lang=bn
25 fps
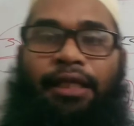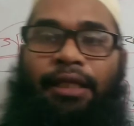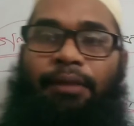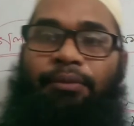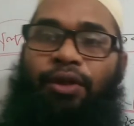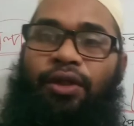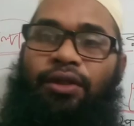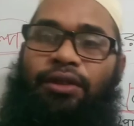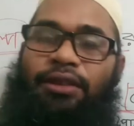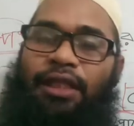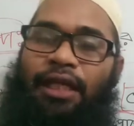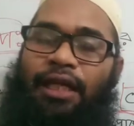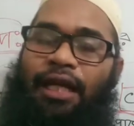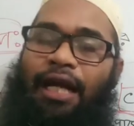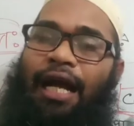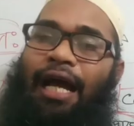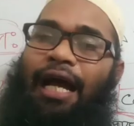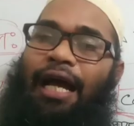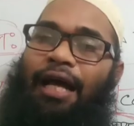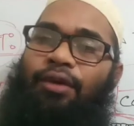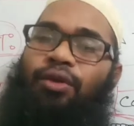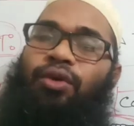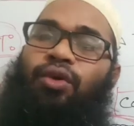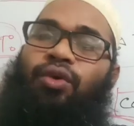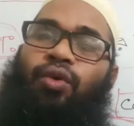এবং তারা
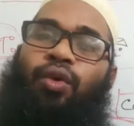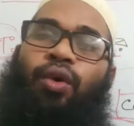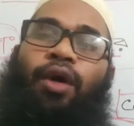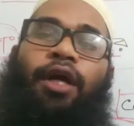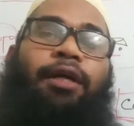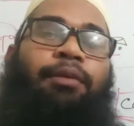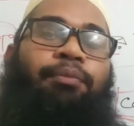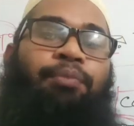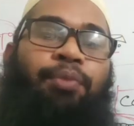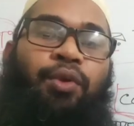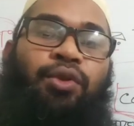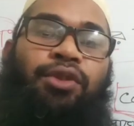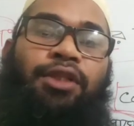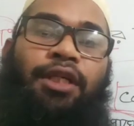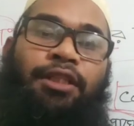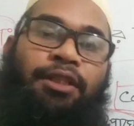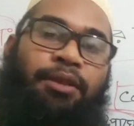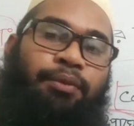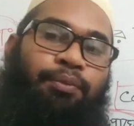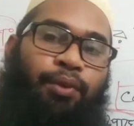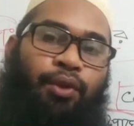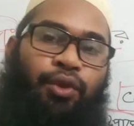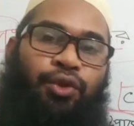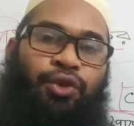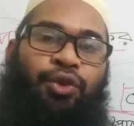আরও কয়েক
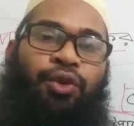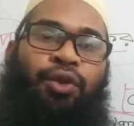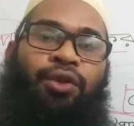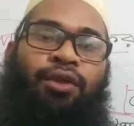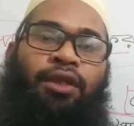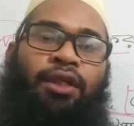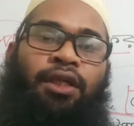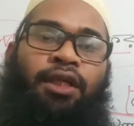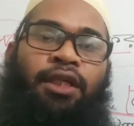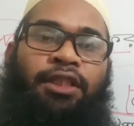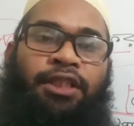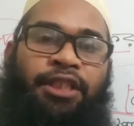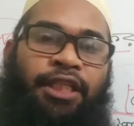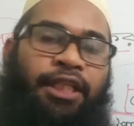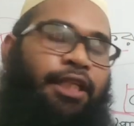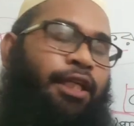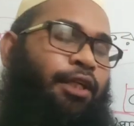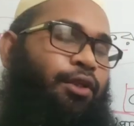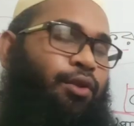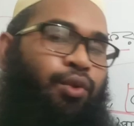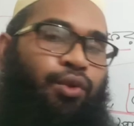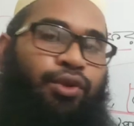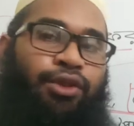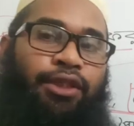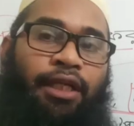প্রজাতির পশু
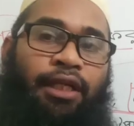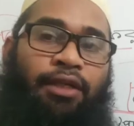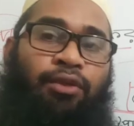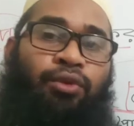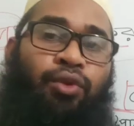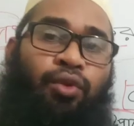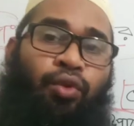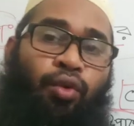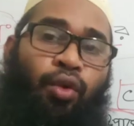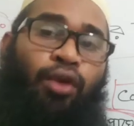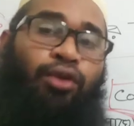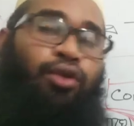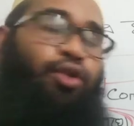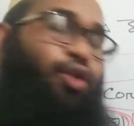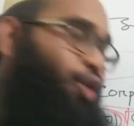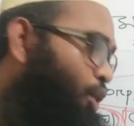শিকার করছে এখন কত